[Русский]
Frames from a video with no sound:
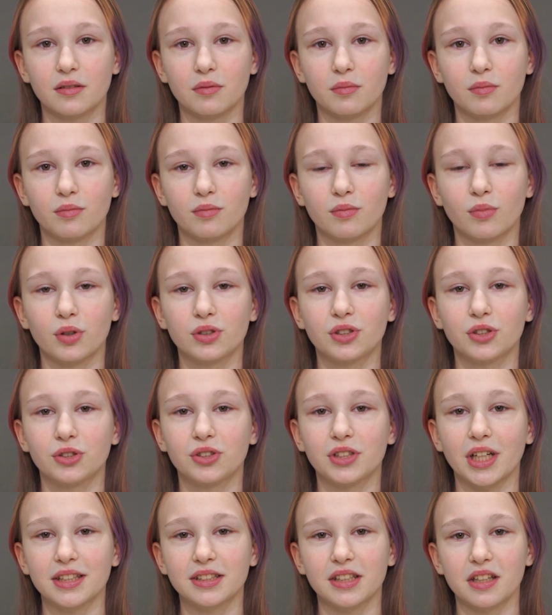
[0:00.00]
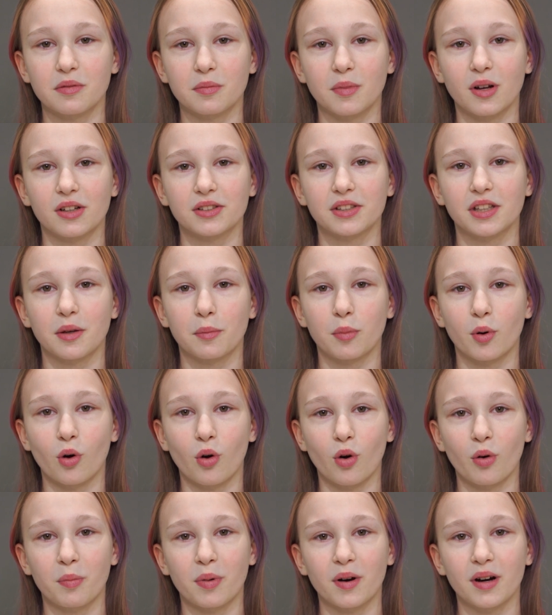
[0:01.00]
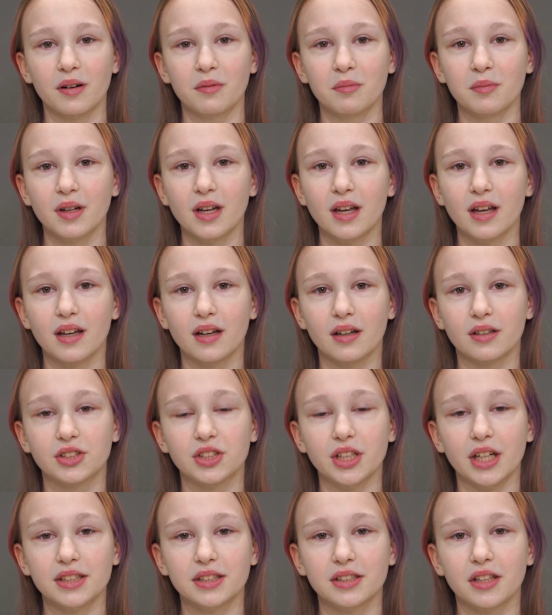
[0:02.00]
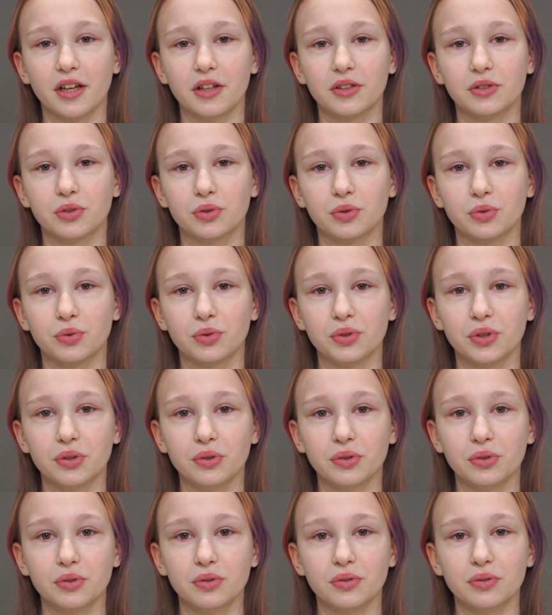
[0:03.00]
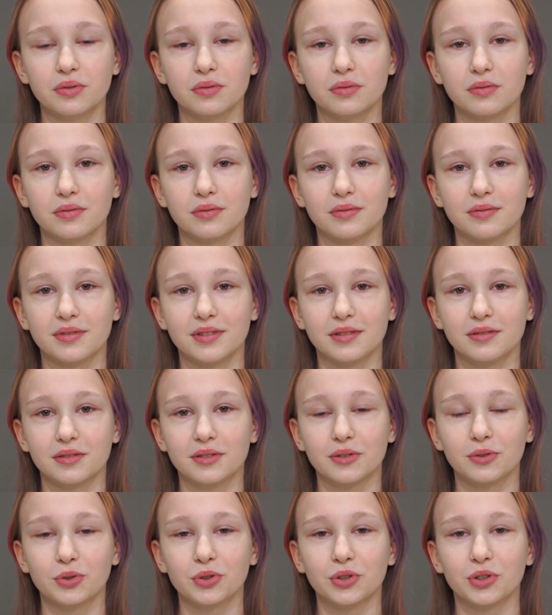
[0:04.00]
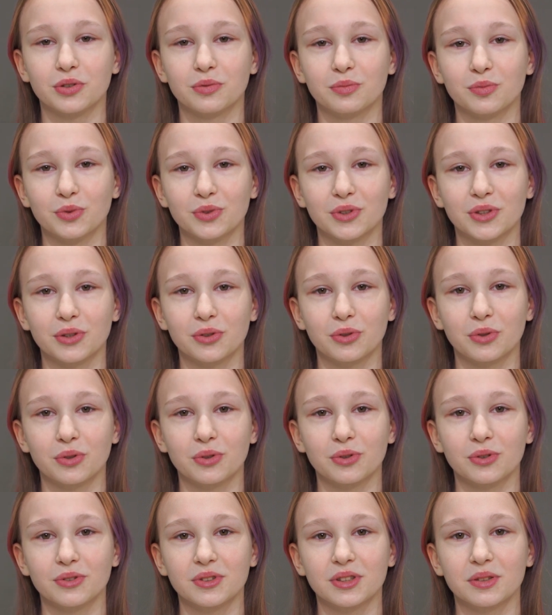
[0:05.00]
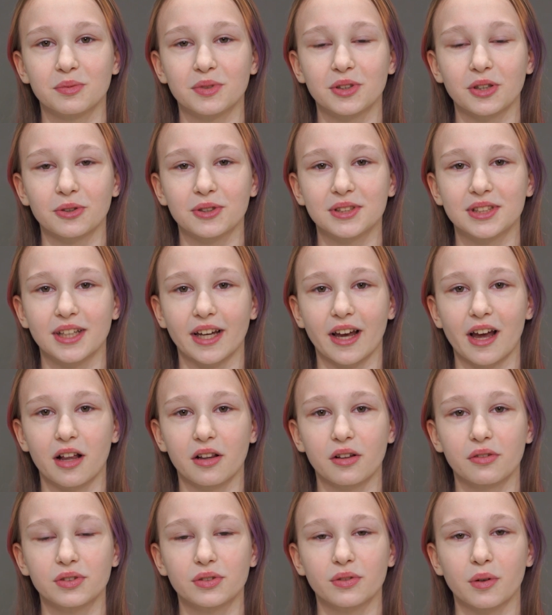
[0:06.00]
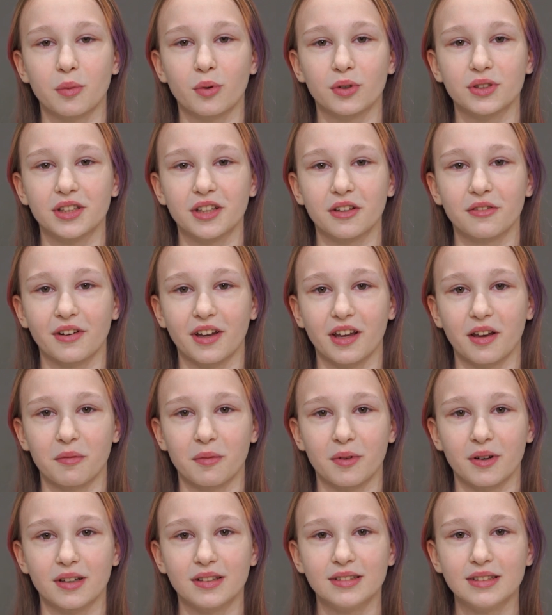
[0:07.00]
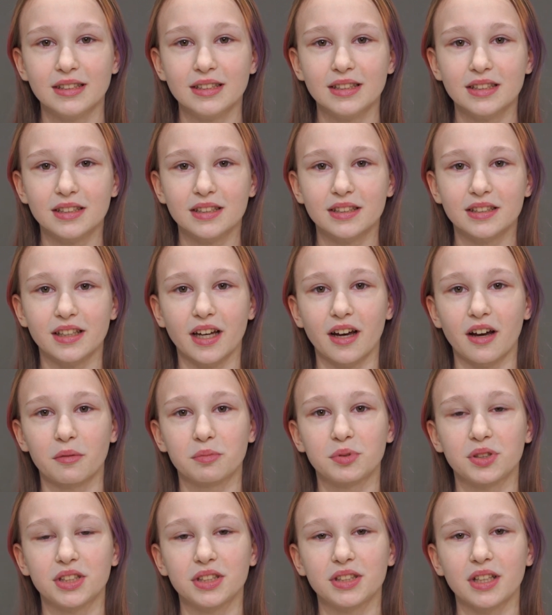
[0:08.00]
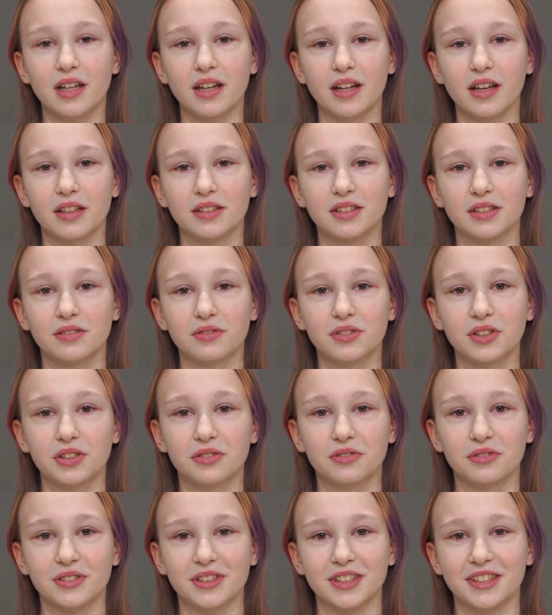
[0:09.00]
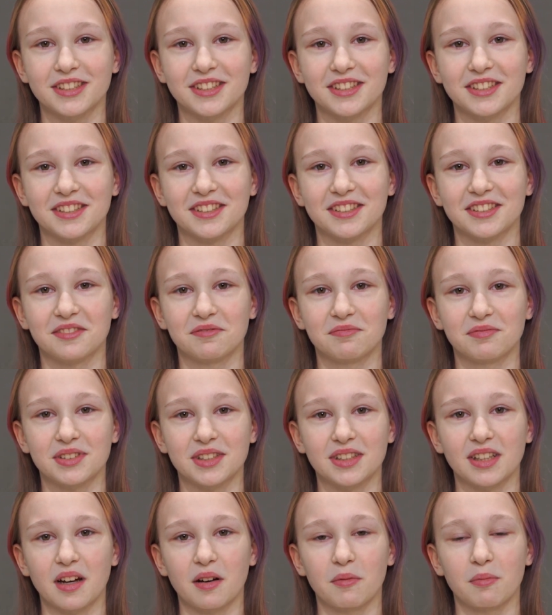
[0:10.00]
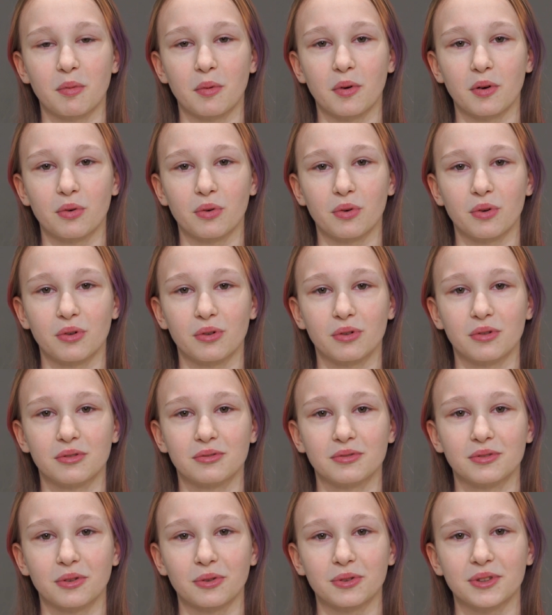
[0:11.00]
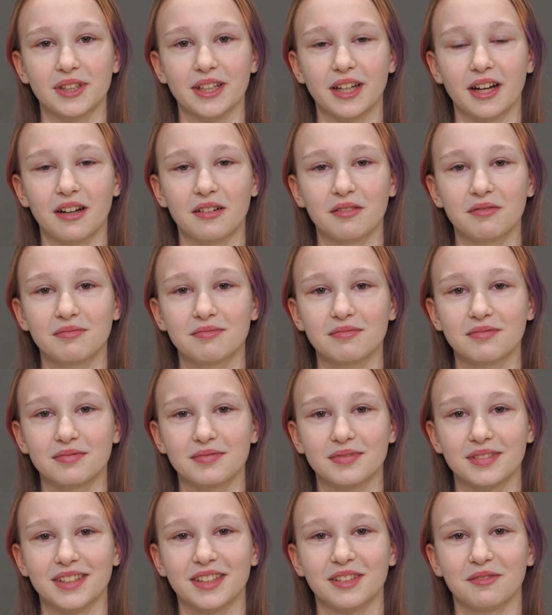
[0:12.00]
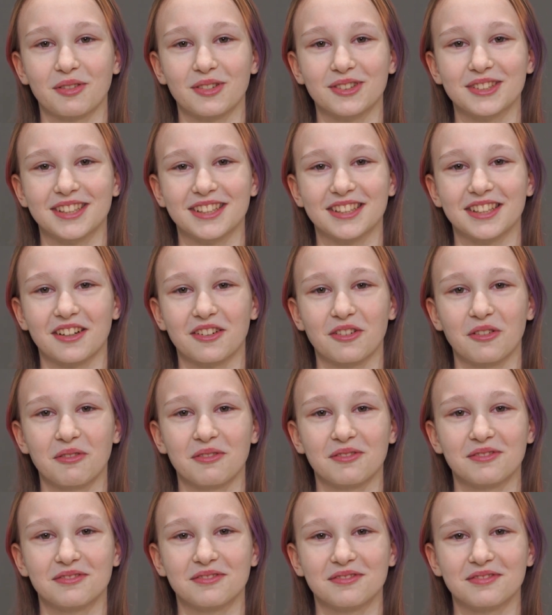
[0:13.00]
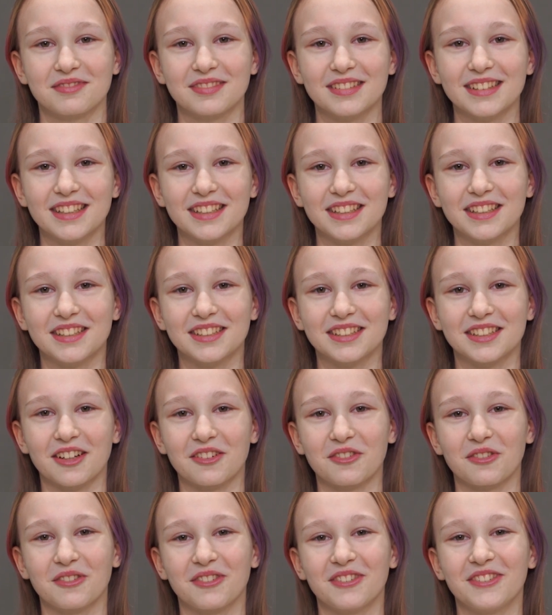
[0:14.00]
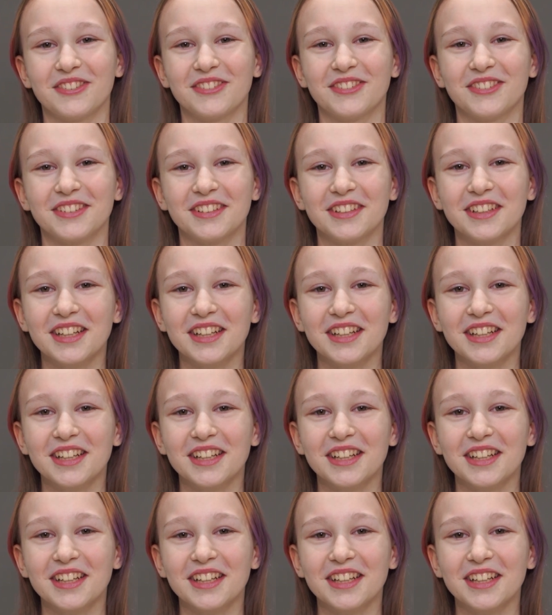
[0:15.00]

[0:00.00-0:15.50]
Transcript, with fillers: Большую часть занималась хип-хопом, часто рисую, слушаю музыку, смотрю сериалы в свободное время. Я общительная, отзывчивая, всегда помогу друзьям и просто знакомым, незнакомым.